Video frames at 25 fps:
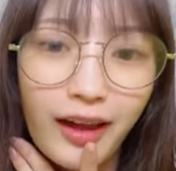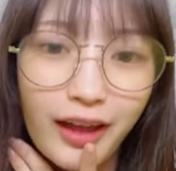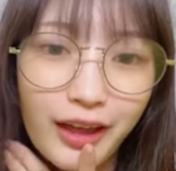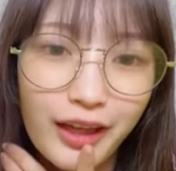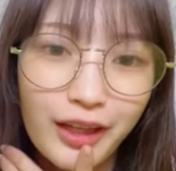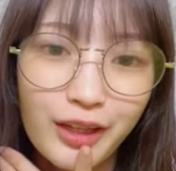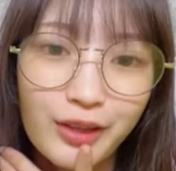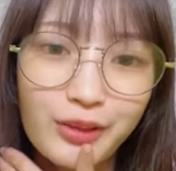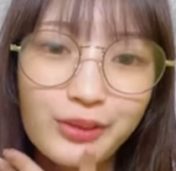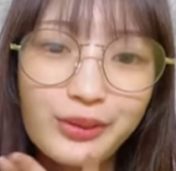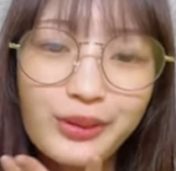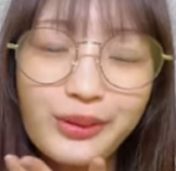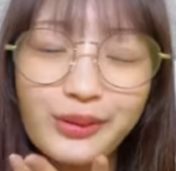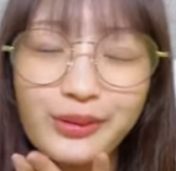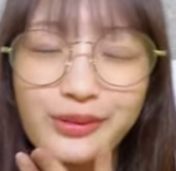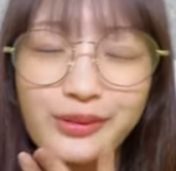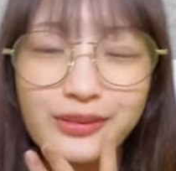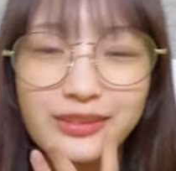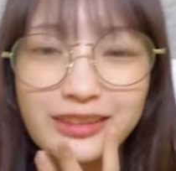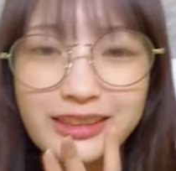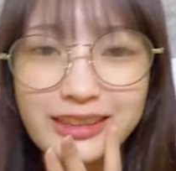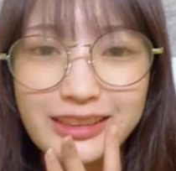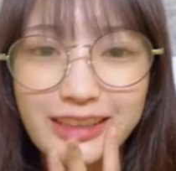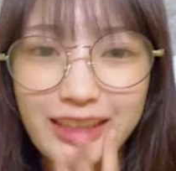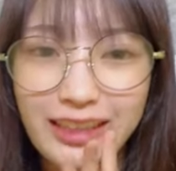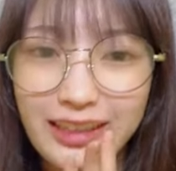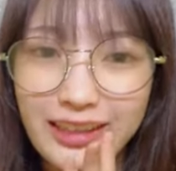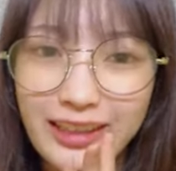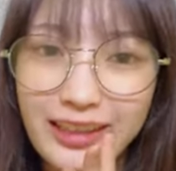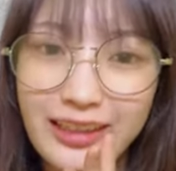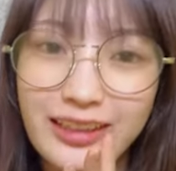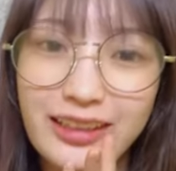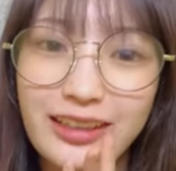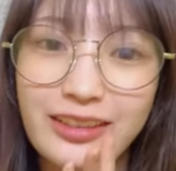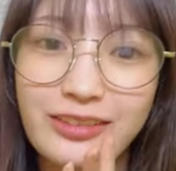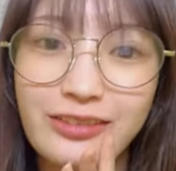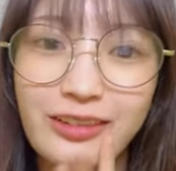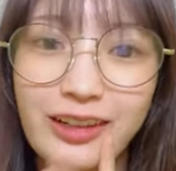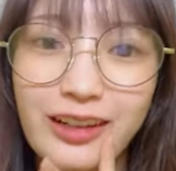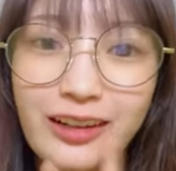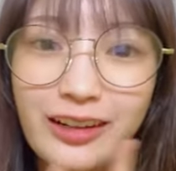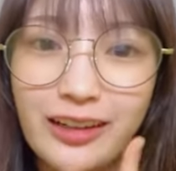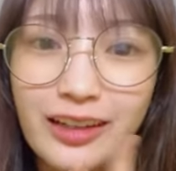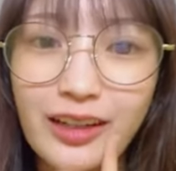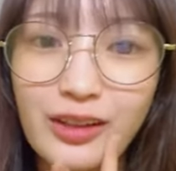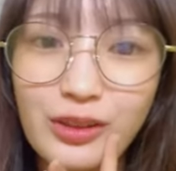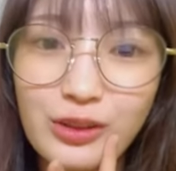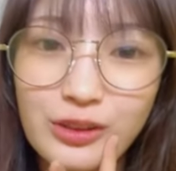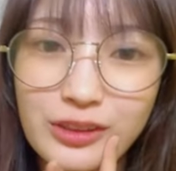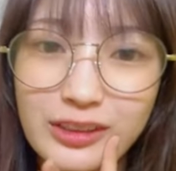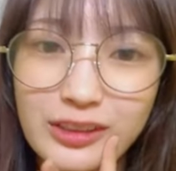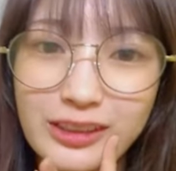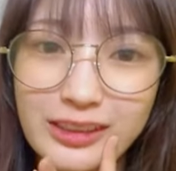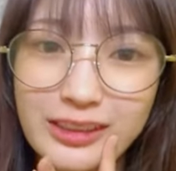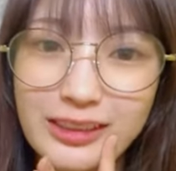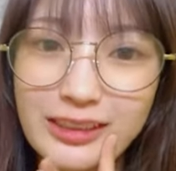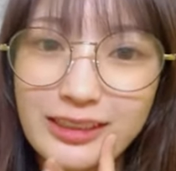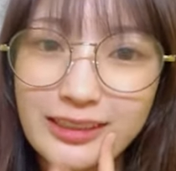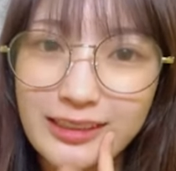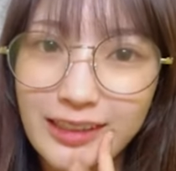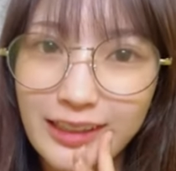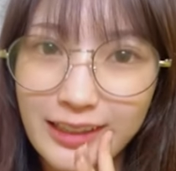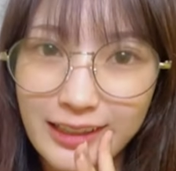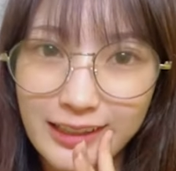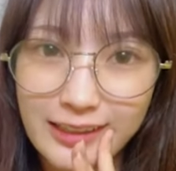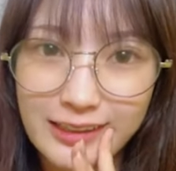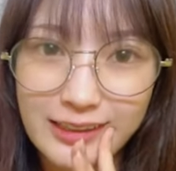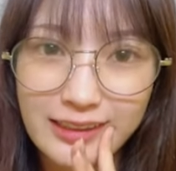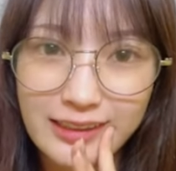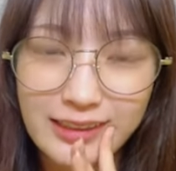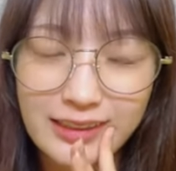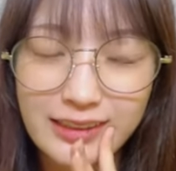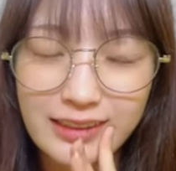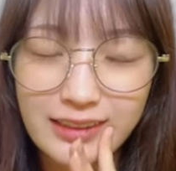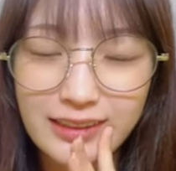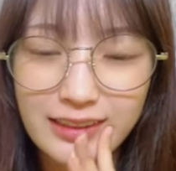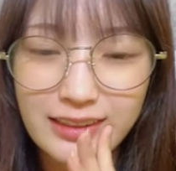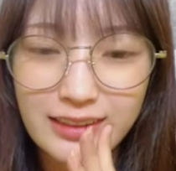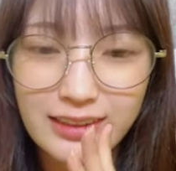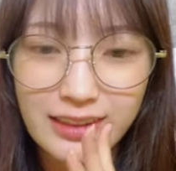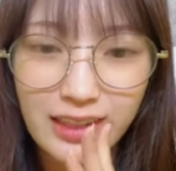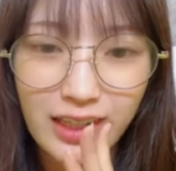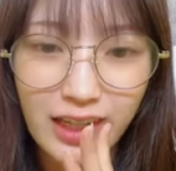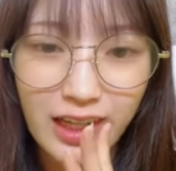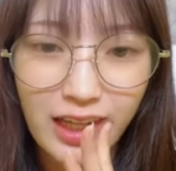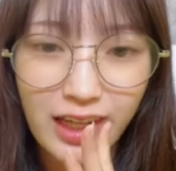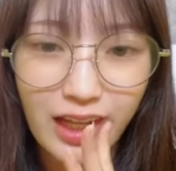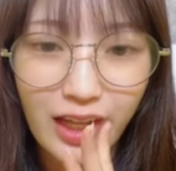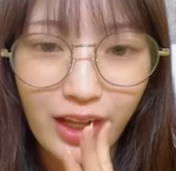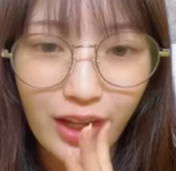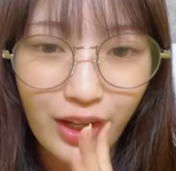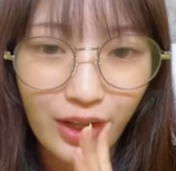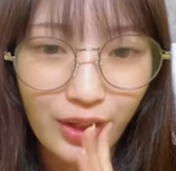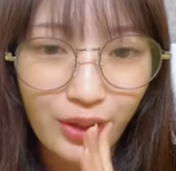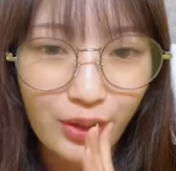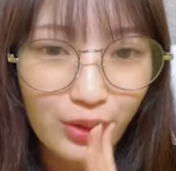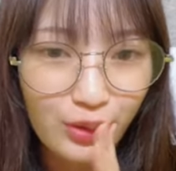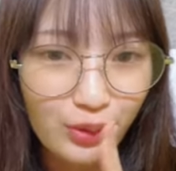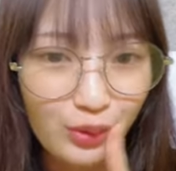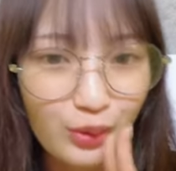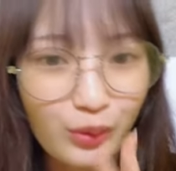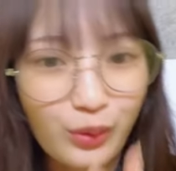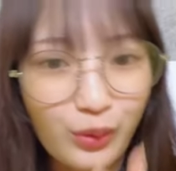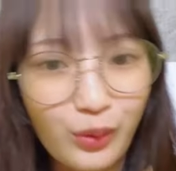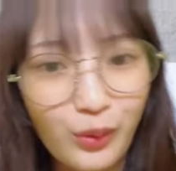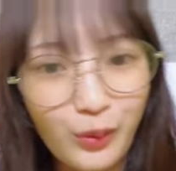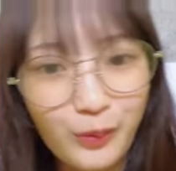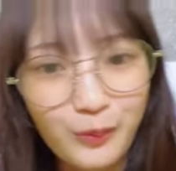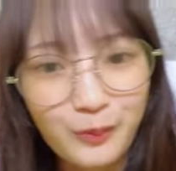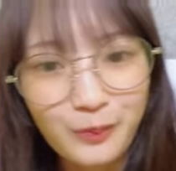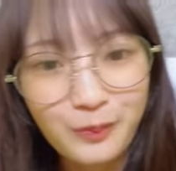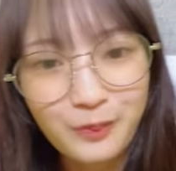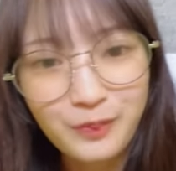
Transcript: ヘッドホンをつけていたの早藤りさですそう